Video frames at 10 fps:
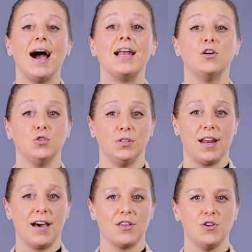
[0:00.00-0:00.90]
Al
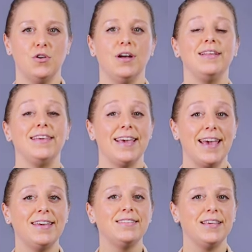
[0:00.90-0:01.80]
contrario, gli
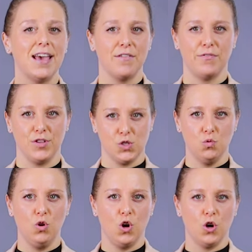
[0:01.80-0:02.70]
ETF
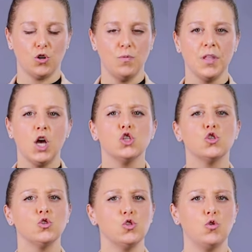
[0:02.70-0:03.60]
sull'oro
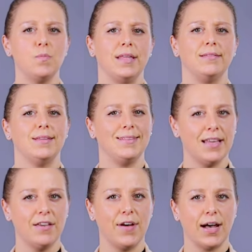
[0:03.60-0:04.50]
sono strumenti
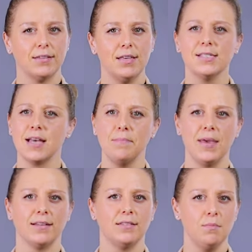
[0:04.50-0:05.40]
derivati
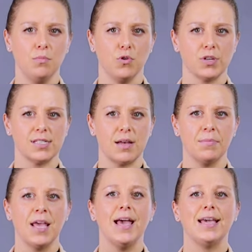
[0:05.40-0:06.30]
scambiati in borsa,
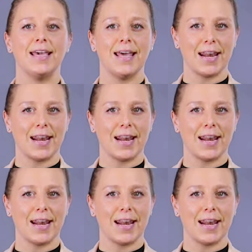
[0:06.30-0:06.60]
che